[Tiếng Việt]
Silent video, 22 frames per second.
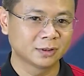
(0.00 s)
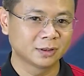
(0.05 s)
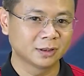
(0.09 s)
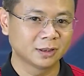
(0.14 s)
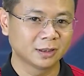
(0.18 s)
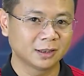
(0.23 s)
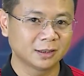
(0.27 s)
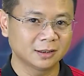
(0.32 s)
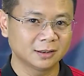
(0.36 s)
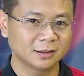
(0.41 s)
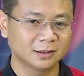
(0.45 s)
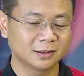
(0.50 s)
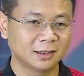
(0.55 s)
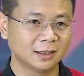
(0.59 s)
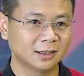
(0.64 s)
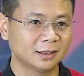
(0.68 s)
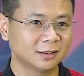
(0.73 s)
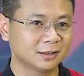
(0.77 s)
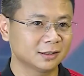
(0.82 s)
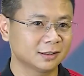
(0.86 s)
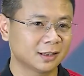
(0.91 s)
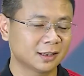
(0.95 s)
Thế thì
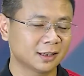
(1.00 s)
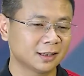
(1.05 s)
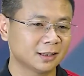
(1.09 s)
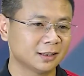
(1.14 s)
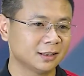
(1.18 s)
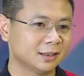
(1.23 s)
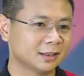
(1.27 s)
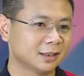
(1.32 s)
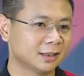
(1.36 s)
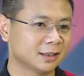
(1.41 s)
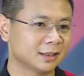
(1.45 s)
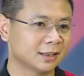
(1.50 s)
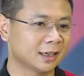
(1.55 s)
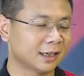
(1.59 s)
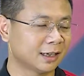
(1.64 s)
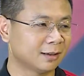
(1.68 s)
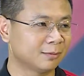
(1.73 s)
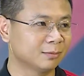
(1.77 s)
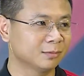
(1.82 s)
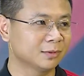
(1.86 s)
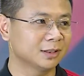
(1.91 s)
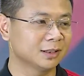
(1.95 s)
đến
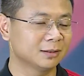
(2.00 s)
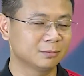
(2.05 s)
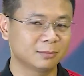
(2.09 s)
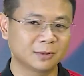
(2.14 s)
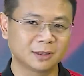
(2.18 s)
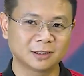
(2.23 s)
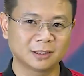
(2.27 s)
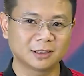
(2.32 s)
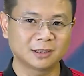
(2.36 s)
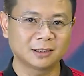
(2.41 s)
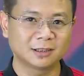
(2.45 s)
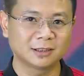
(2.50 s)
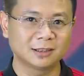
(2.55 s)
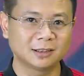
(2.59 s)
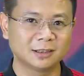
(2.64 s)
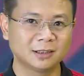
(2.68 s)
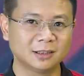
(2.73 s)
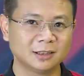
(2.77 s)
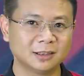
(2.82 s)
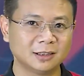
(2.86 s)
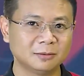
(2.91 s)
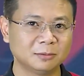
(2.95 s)
2008 thì Manchester
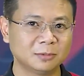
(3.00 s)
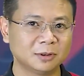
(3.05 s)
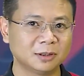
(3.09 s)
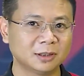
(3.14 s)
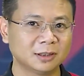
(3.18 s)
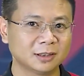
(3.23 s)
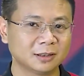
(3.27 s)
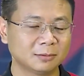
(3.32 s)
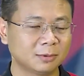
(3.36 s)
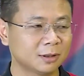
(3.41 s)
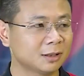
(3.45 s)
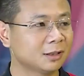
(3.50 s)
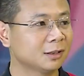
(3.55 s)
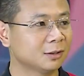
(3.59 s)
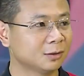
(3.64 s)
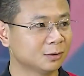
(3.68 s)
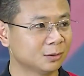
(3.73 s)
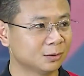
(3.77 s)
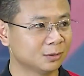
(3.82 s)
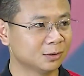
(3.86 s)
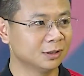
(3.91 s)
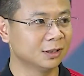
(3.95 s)
City mới bắt
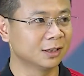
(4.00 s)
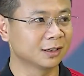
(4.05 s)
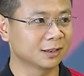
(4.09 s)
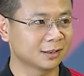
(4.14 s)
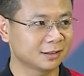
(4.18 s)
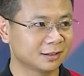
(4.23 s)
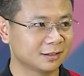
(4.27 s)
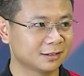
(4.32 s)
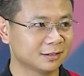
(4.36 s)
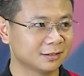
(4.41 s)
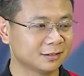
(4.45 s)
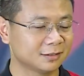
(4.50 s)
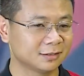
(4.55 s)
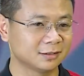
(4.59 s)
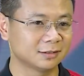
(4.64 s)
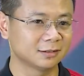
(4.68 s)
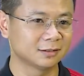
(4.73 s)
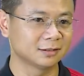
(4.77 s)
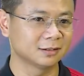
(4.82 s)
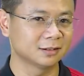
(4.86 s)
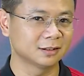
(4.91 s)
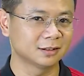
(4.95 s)
đầu được
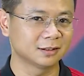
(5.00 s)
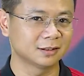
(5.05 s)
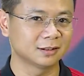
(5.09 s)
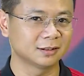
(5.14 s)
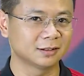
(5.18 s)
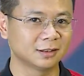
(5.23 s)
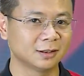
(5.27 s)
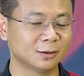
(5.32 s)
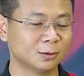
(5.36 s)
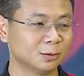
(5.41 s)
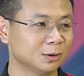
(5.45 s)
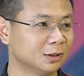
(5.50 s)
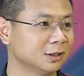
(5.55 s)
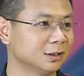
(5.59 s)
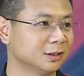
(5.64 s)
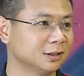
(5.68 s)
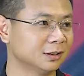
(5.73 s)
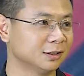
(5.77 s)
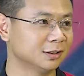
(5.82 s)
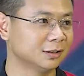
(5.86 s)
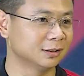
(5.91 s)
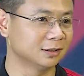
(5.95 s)
đầu
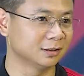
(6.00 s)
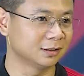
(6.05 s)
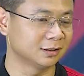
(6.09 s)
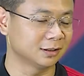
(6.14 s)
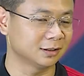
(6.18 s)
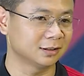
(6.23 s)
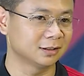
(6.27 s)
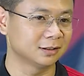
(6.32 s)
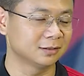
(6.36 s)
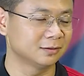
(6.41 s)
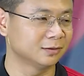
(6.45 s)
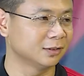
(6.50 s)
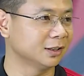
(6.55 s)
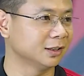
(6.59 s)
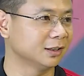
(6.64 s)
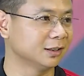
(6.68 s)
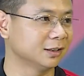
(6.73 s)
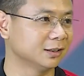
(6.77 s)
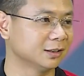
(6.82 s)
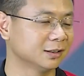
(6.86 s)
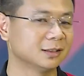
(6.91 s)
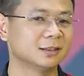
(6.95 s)
tư từ các đơn
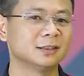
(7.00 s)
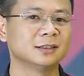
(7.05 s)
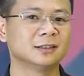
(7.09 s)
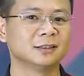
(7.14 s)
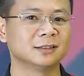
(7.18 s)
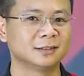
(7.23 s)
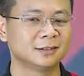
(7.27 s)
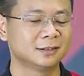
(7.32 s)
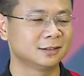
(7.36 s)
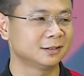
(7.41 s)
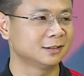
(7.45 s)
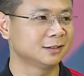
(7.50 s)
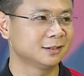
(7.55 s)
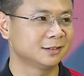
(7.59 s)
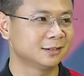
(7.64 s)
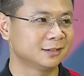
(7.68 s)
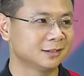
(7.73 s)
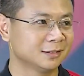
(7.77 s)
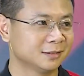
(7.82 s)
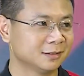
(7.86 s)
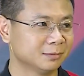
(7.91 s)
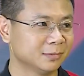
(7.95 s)
vị
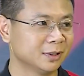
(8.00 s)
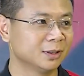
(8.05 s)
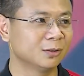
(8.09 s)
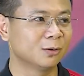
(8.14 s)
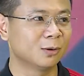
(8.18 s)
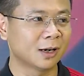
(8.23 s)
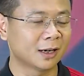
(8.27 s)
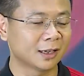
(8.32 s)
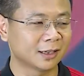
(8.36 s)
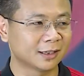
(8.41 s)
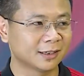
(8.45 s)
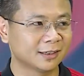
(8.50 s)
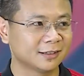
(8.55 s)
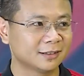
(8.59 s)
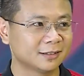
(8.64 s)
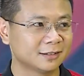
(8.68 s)
bên ngoài